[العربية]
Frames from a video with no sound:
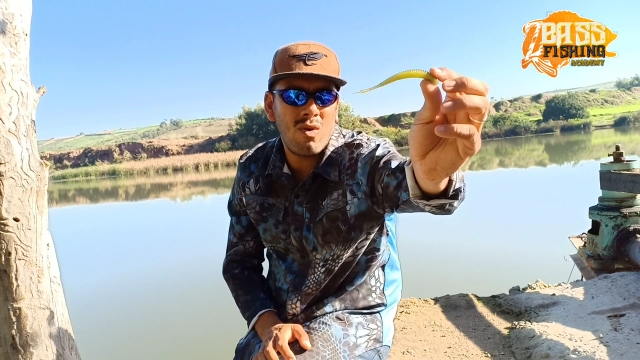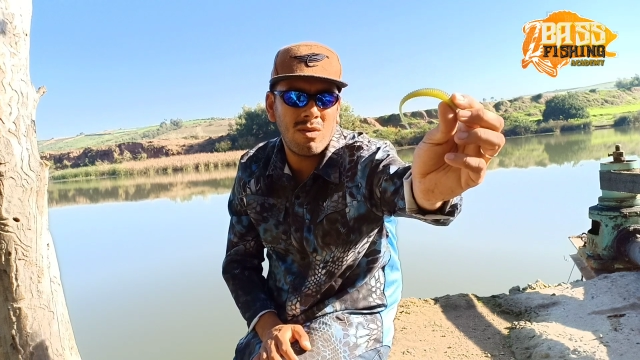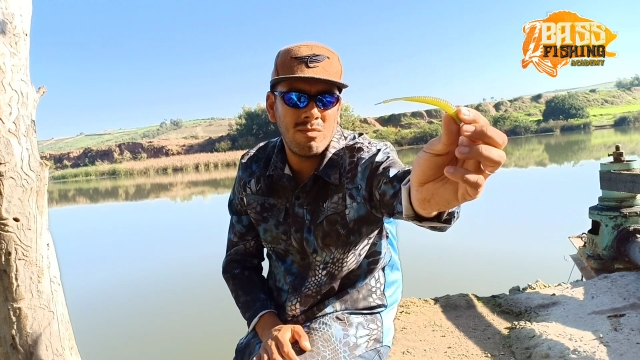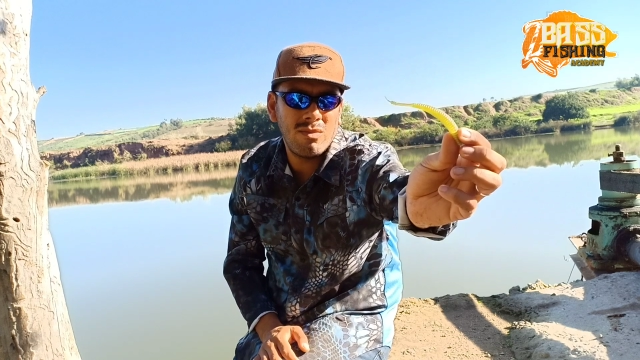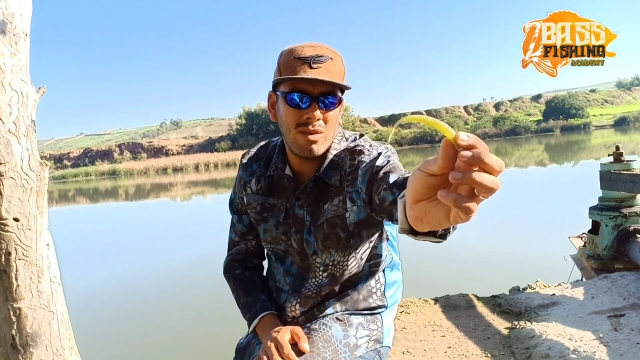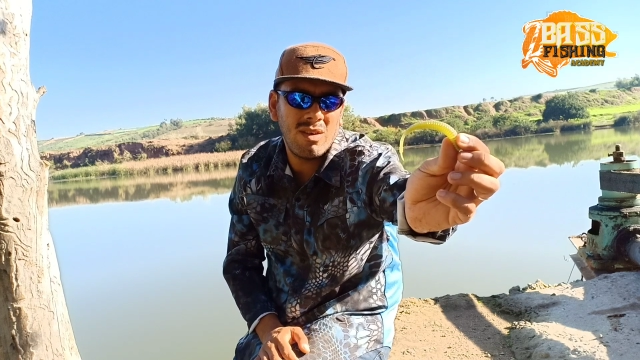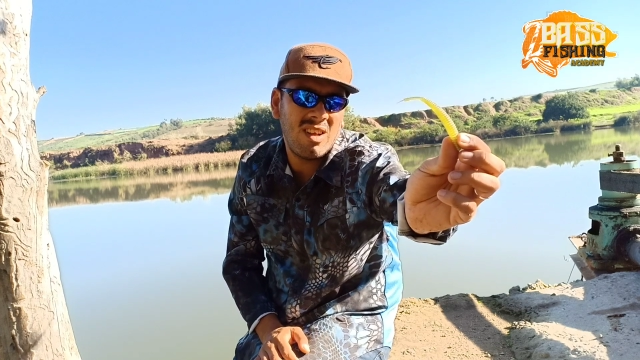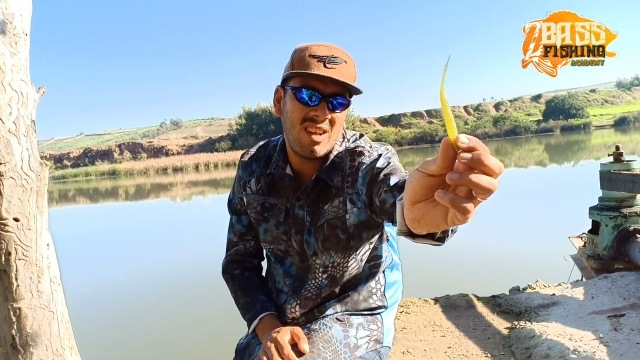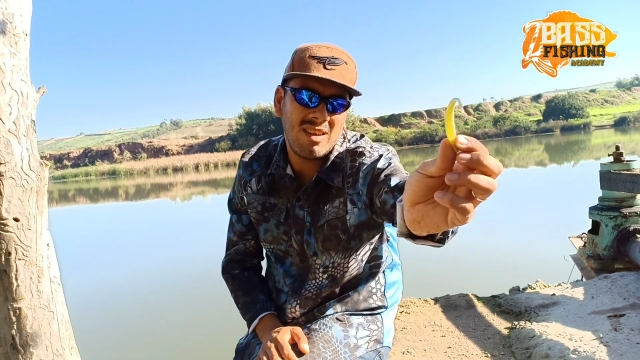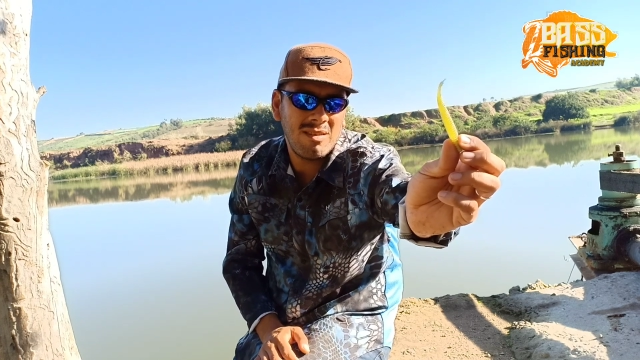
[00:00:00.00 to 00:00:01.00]
وورم
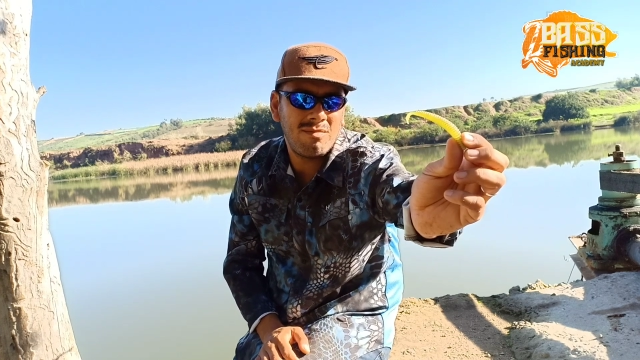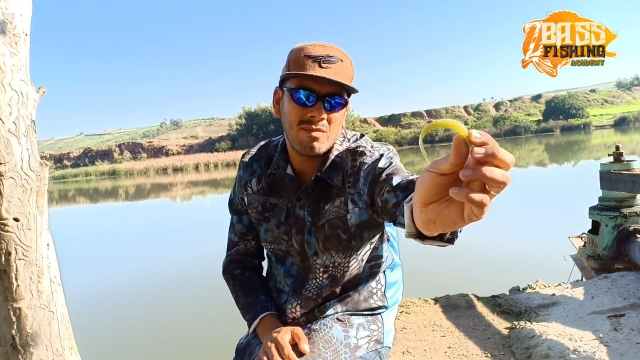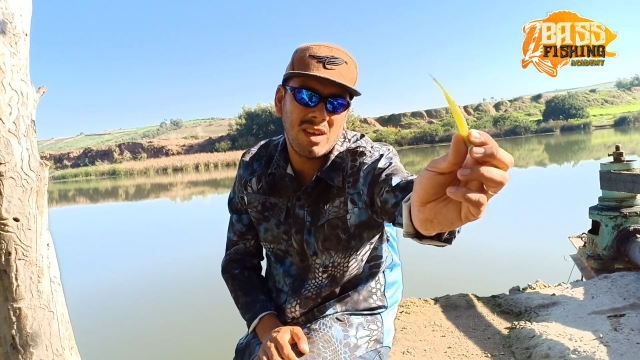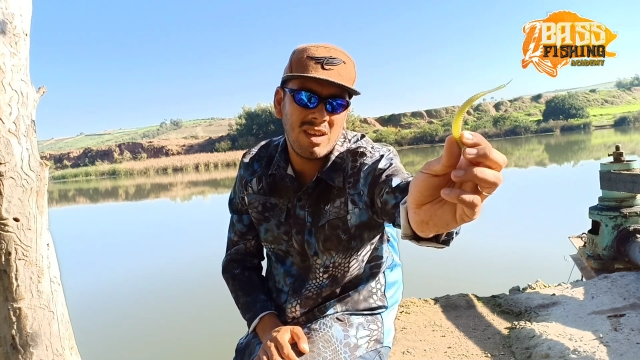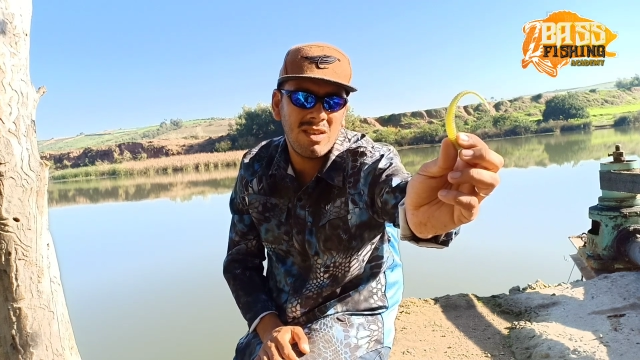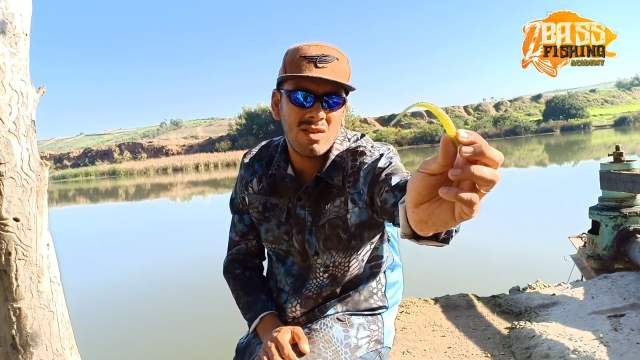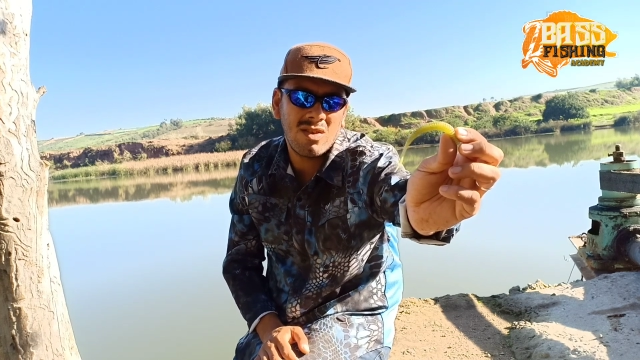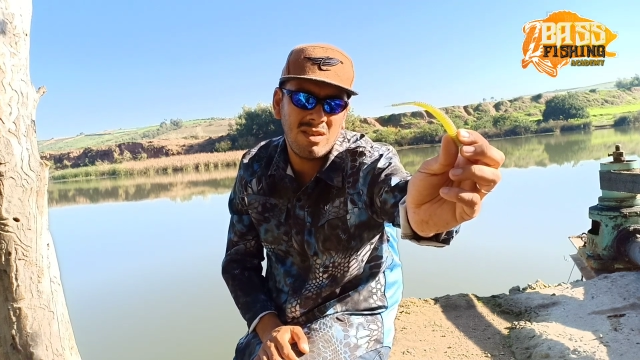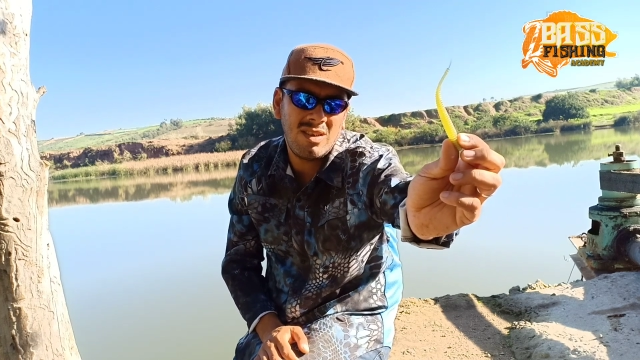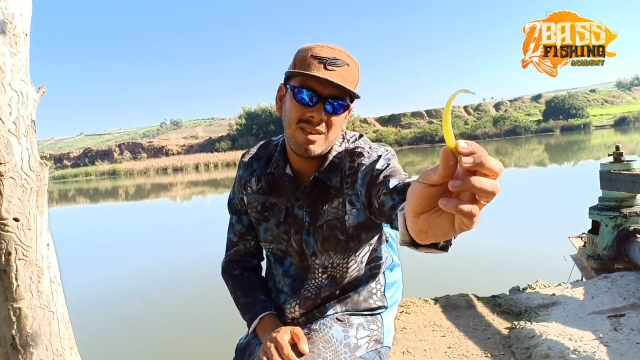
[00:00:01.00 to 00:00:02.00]

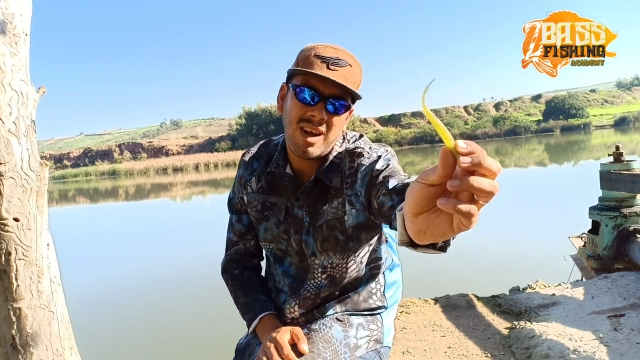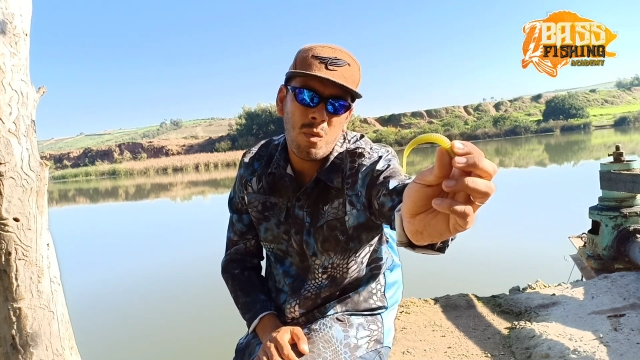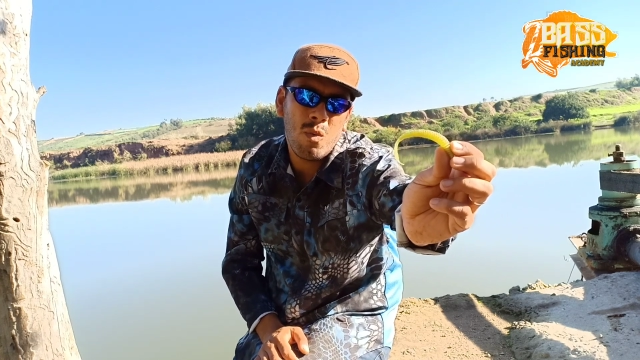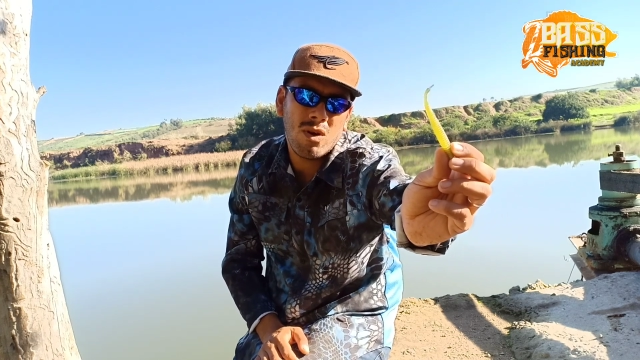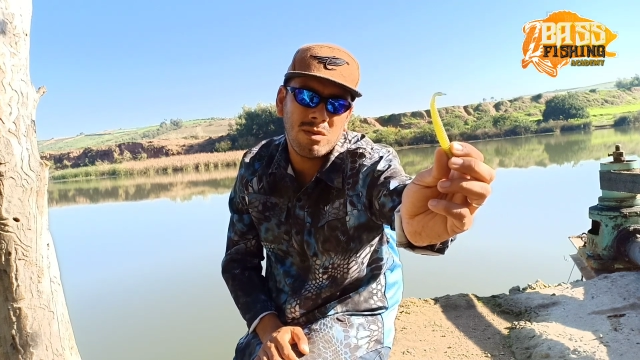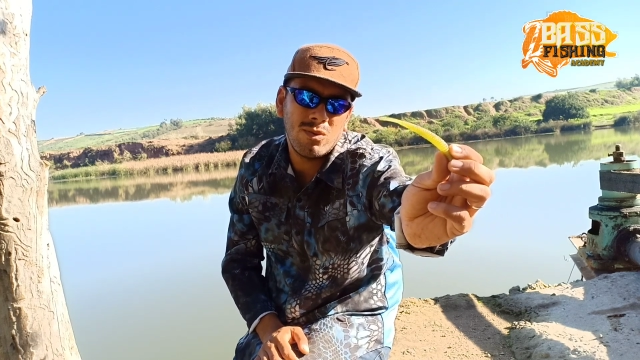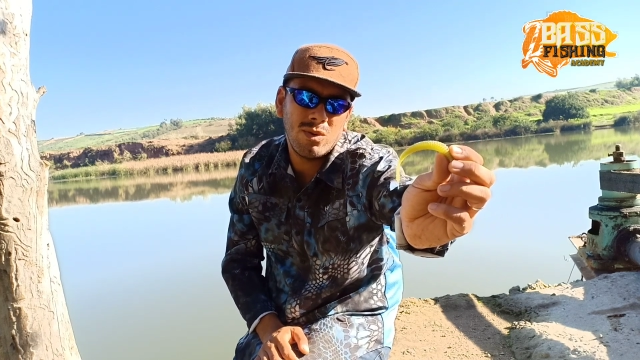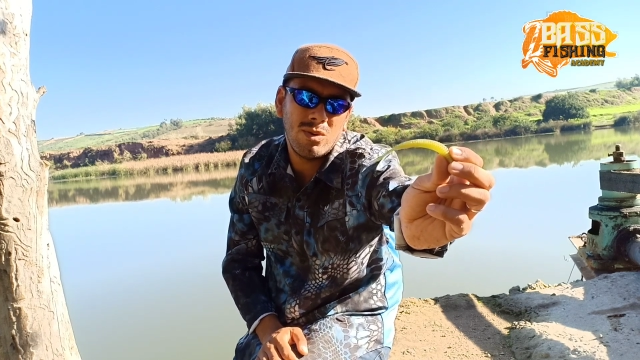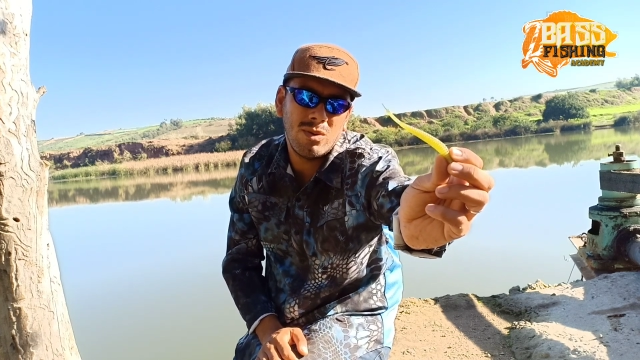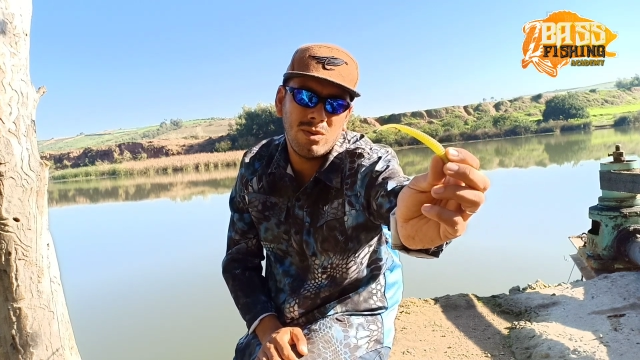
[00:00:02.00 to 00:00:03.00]
ان وورم
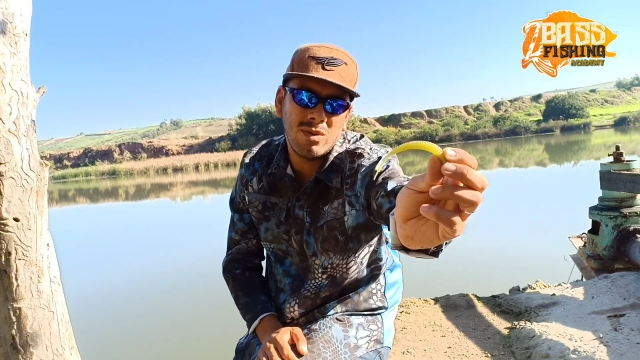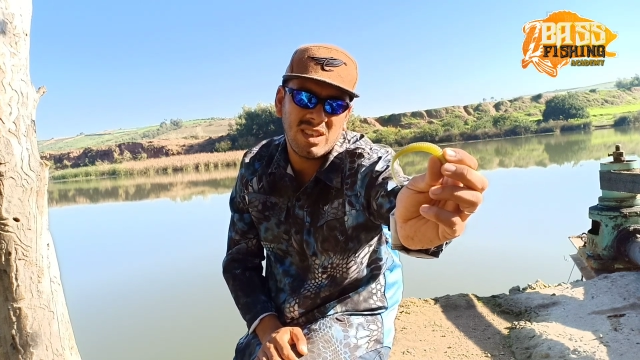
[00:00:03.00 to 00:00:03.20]
دو آه،